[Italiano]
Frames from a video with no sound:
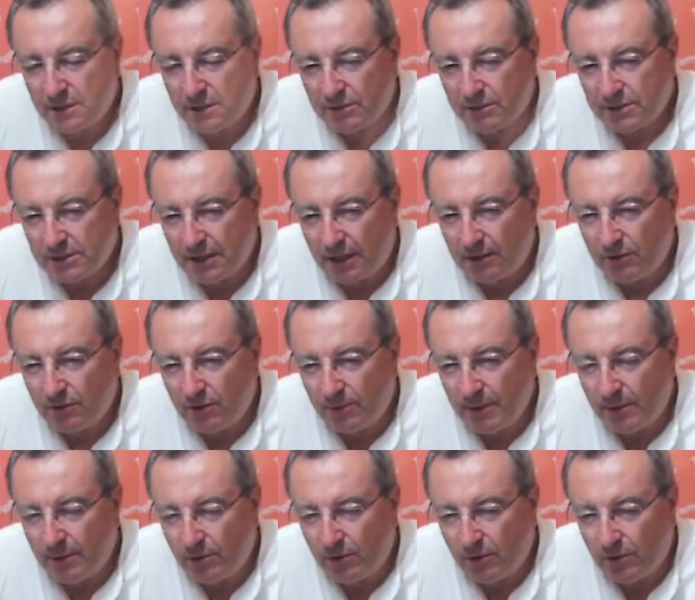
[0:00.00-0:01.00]
quest'anno
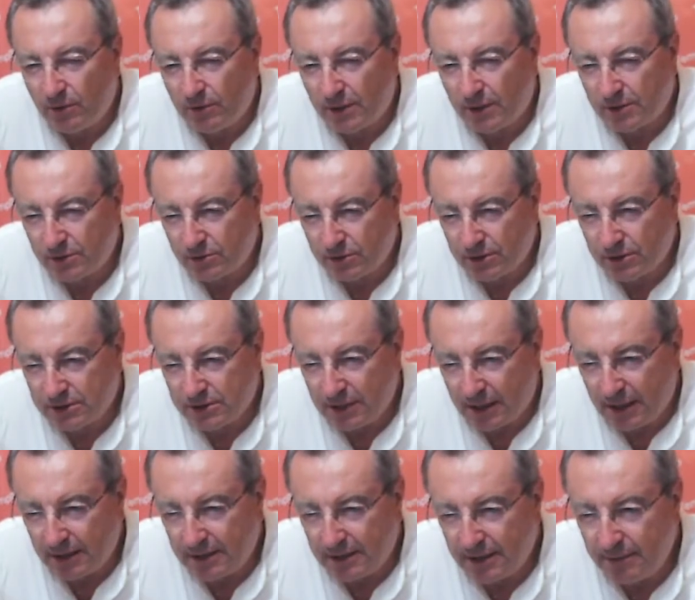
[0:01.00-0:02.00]
abbiamo quattro
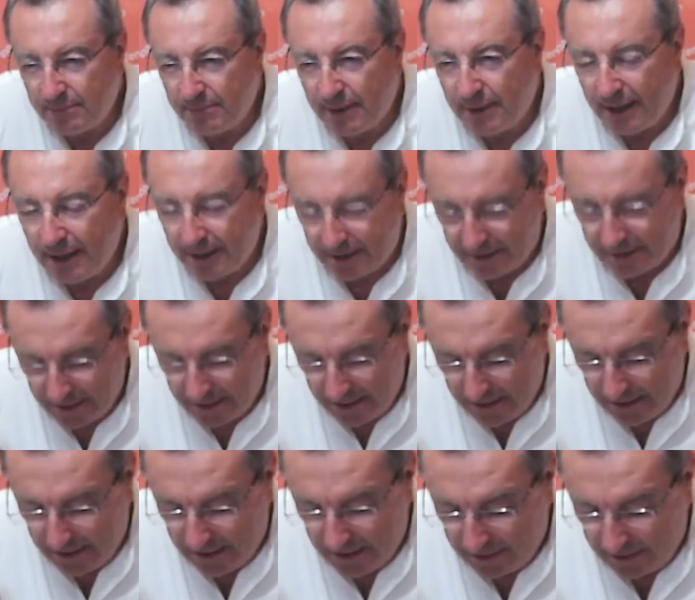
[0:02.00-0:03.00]
tesserati handbike
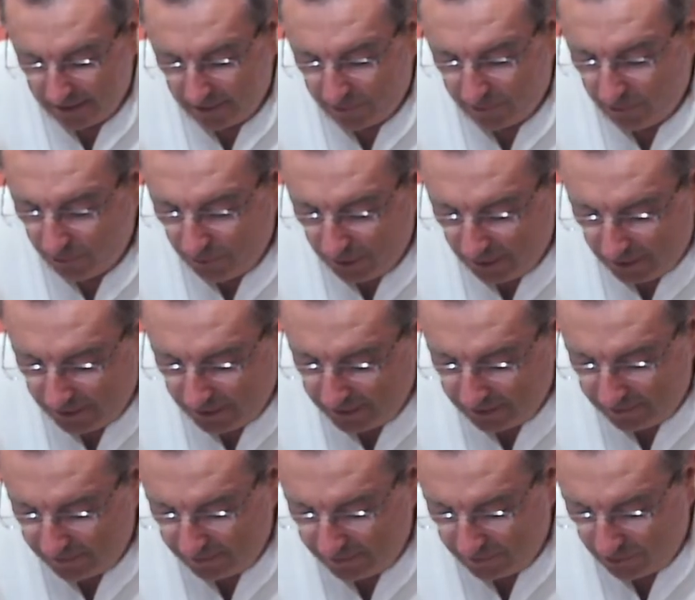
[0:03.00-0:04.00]
di cui
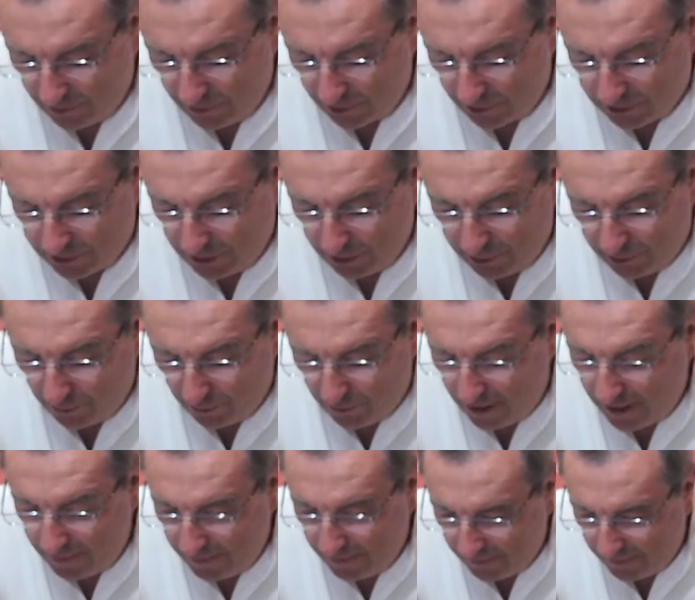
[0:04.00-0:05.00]
non l'ho scritto
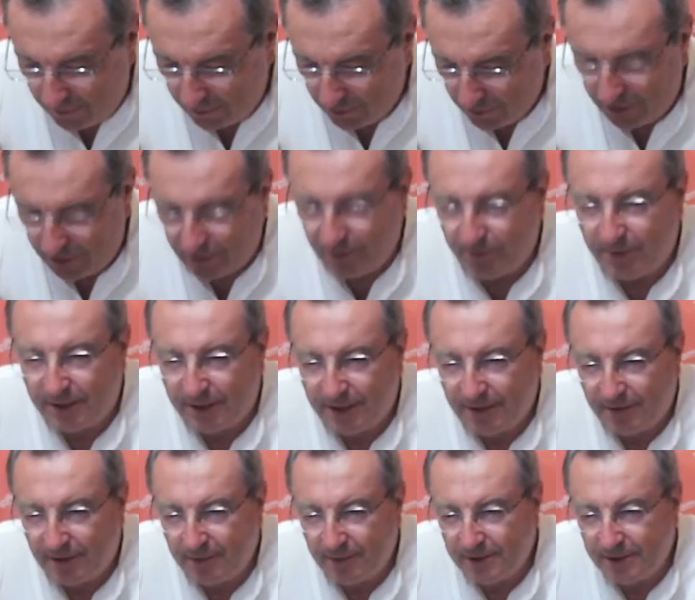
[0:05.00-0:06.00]
qua ma ve lo dico perché è
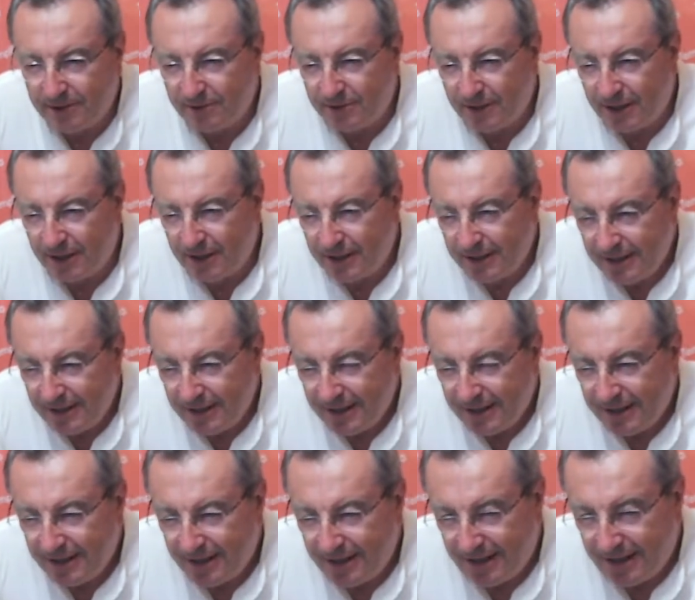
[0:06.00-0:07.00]
veramente una,
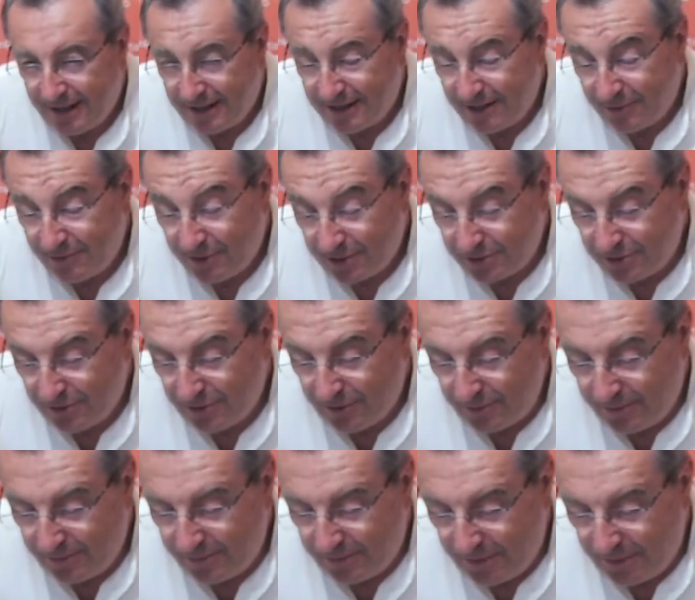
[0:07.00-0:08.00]
eh, anche questo
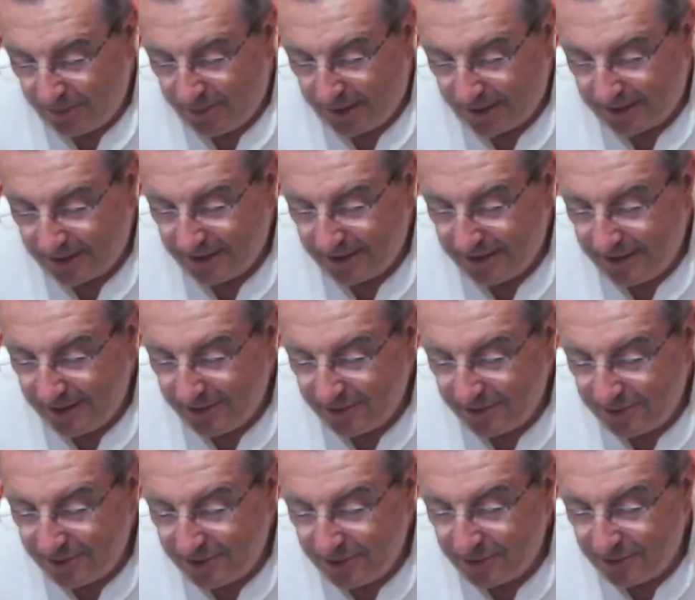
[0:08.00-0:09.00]
mm, fa parte di,
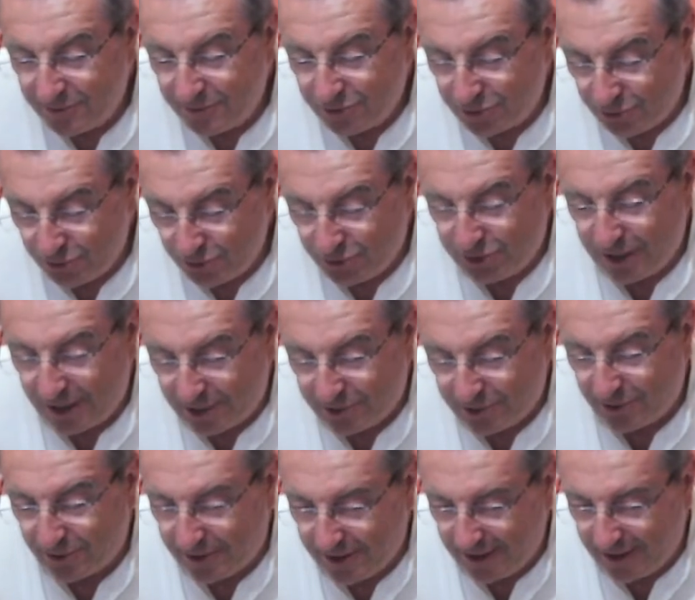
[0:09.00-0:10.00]
di un
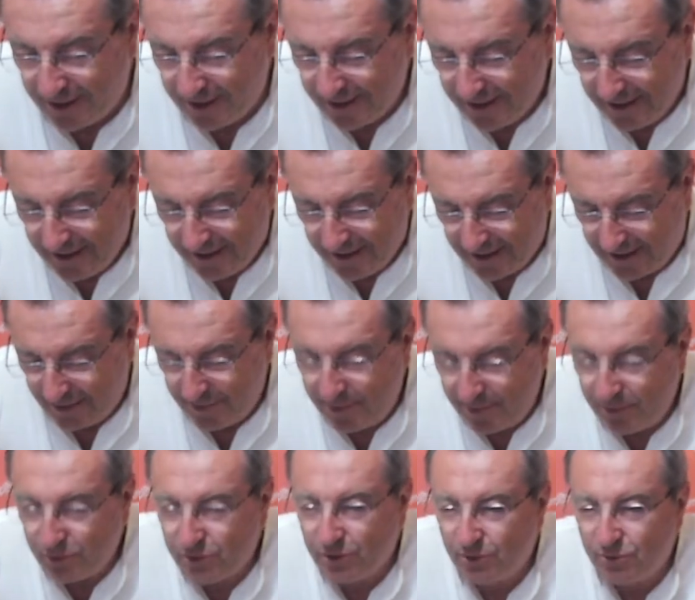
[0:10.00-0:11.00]
successo che, che
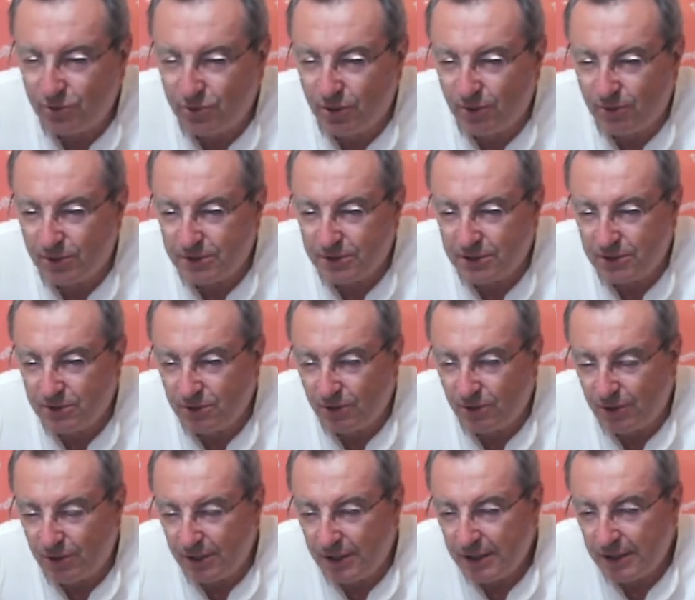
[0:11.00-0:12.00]
abbiamo ottenuto in questi giorni